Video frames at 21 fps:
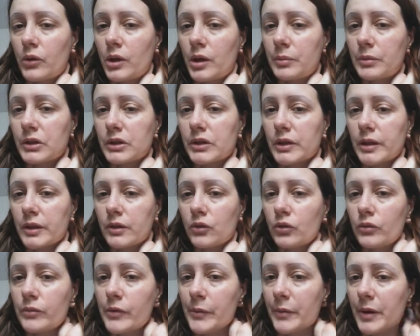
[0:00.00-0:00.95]
ma non è
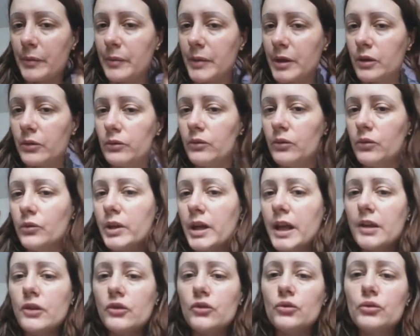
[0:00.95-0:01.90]
insultandomi che
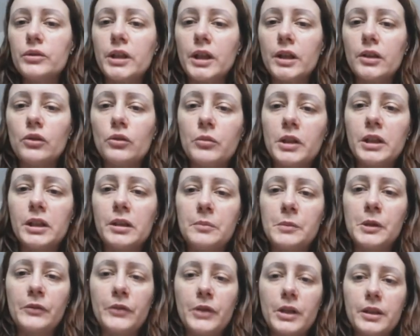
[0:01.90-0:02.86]
mi farete cambiare
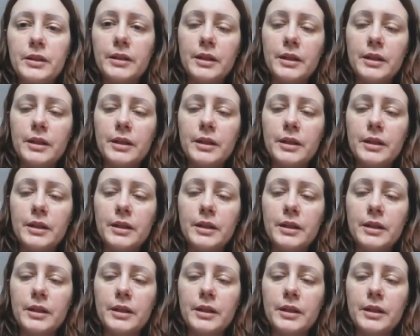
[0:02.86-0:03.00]
idea,